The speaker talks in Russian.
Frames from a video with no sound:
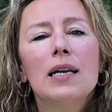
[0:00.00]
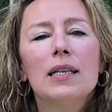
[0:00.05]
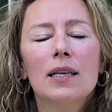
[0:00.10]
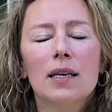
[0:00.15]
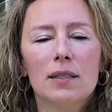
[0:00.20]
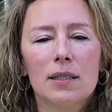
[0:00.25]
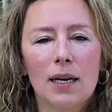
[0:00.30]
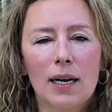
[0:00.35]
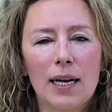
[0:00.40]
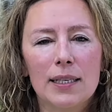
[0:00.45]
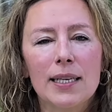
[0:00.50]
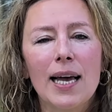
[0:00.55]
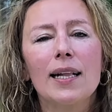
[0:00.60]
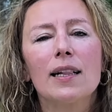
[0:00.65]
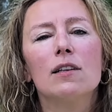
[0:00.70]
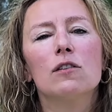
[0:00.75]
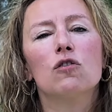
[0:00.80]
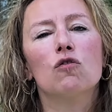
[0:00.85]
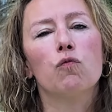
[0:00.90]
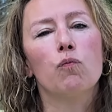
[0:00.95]
нет
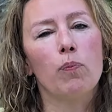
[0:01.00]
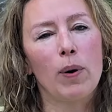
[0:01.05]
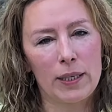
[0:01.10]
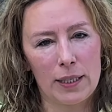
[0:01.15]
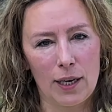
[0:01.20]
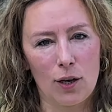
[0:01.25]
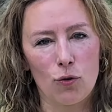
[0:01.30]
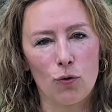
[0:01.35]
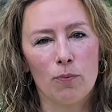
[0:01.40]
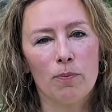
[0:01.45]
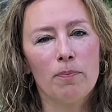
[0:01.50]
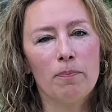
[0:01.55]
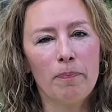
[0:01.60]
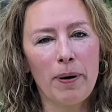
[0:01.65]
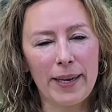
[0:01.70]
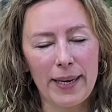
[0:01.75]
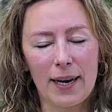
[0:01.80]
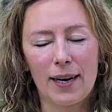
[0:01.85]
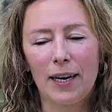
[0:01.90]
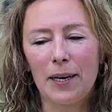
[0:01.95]
доказательств по делу?
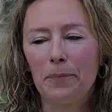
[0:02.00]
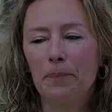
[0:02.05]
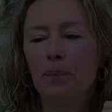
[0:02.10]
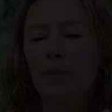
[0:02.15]
Поехали!